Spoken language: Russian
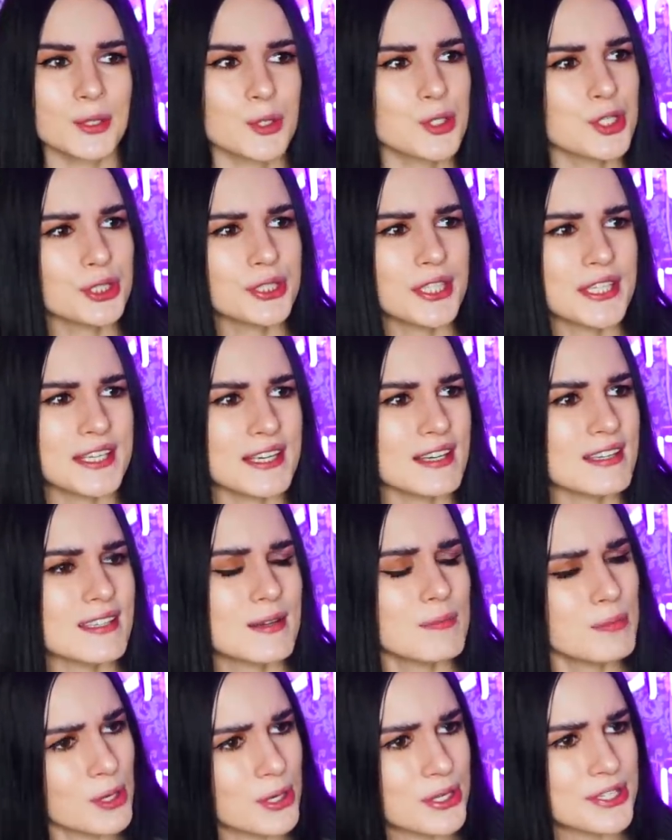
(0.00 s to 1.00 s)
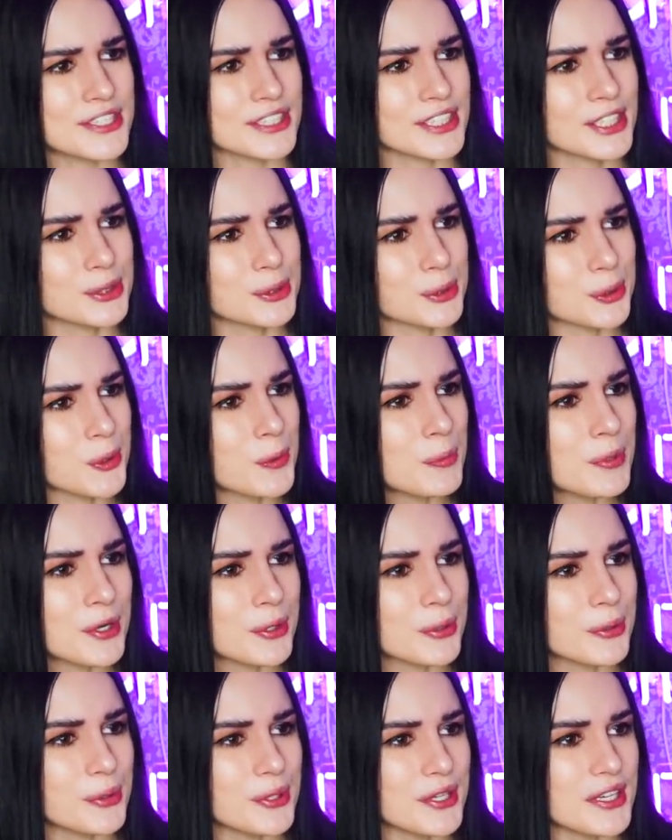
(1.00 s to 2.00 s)
Но что-то я забросила эту
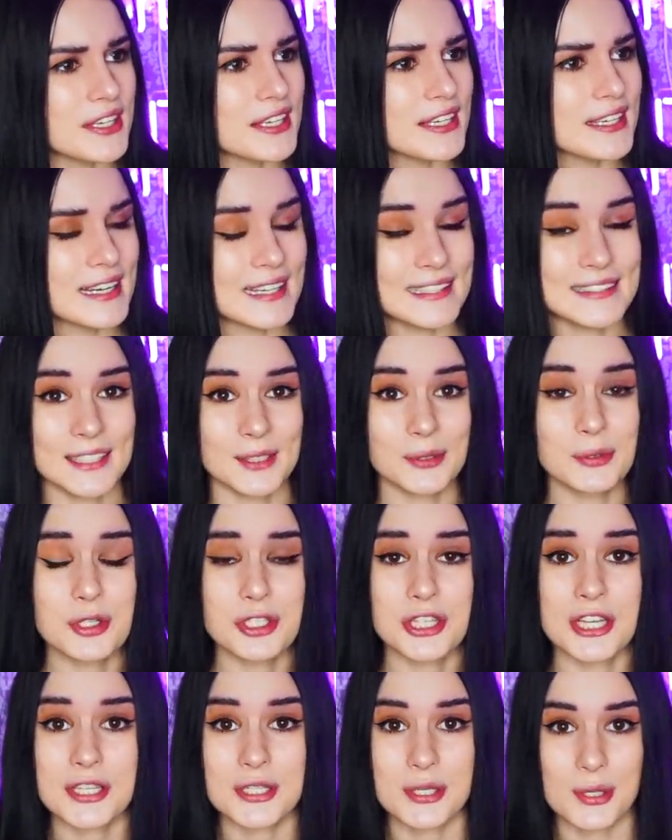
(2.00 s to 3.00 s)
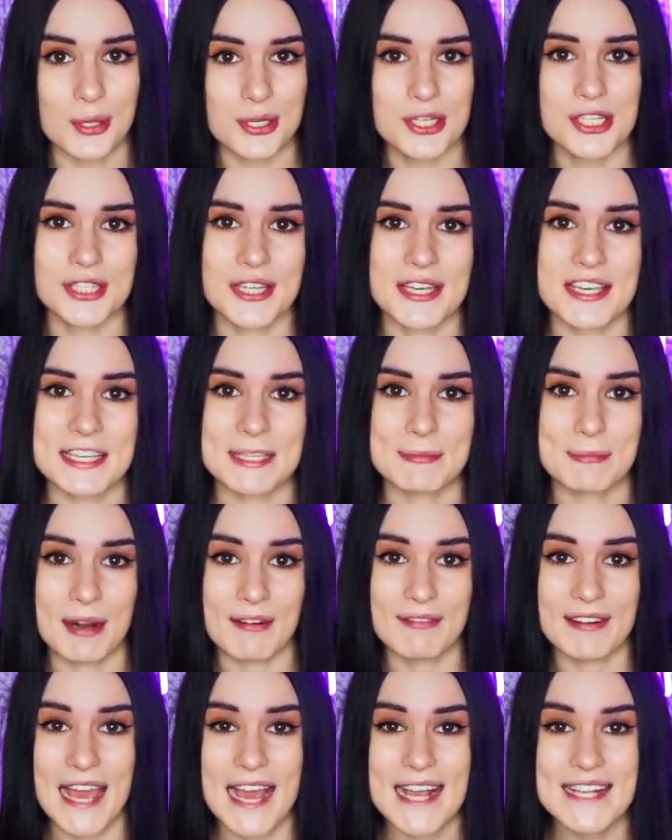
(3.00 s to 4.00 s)
рубрику, и это нужно срочно исправить
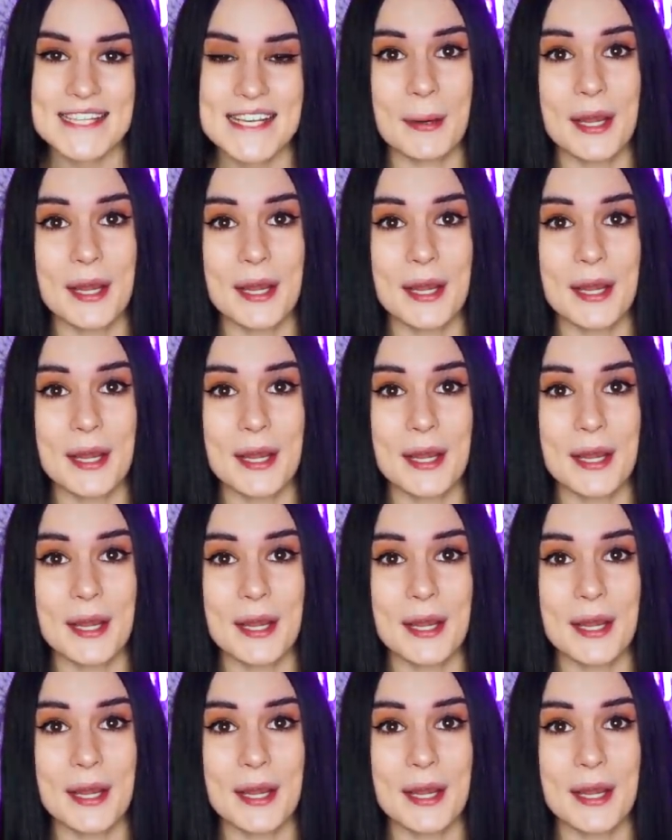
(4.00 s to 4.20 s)
исправлять,